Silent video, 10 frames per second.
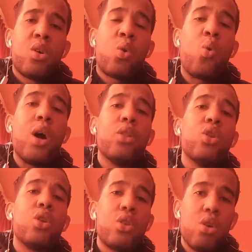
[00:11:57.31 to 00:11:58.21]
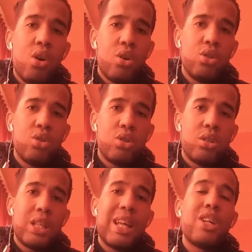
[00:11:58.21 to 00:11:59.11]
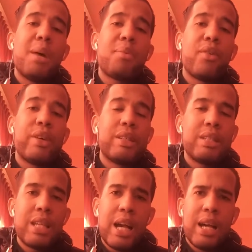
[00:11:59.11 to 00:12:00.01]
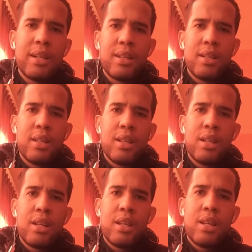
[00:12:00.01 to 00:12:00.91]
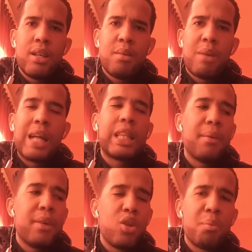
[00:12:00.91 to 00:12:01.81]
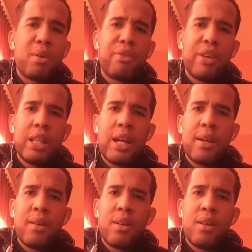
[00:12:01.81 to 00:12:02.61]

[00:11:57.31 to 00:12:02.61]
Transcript: Cuando Dios te da una profecía a través de un profeta,